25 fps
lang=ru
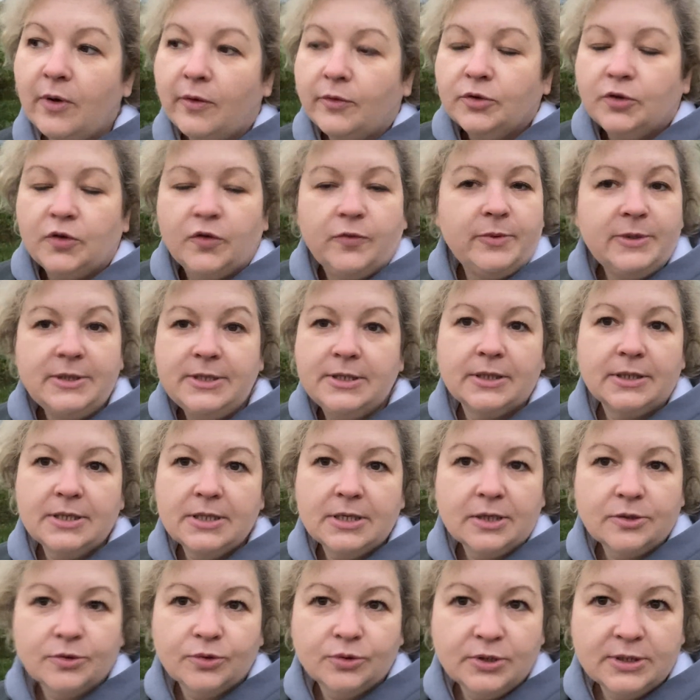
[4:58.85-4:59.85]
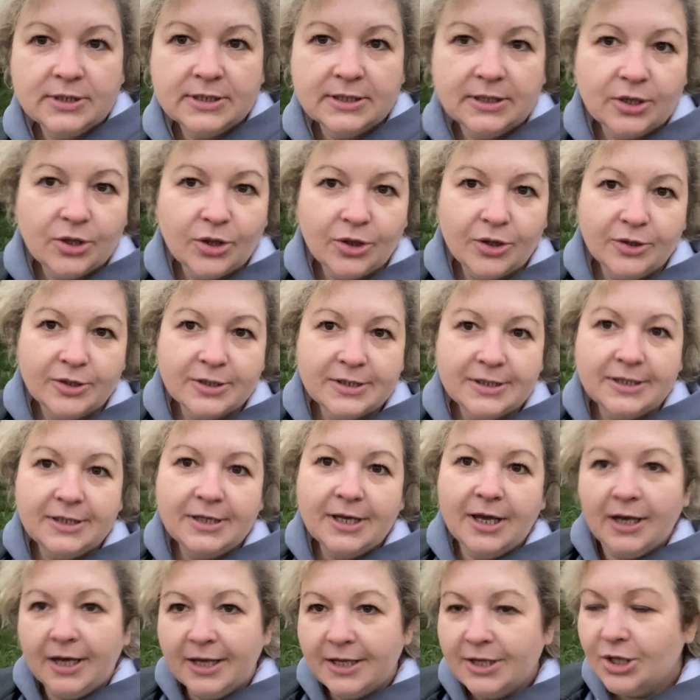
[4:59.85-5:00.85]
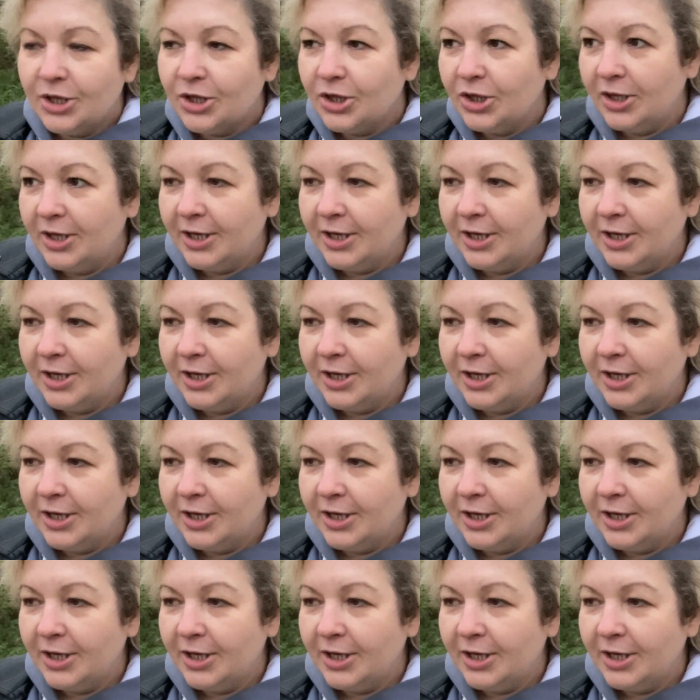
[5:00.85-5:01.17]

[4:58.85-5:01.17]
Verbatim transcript: А вот в Питер ни разу не сложилось. И я, конечно,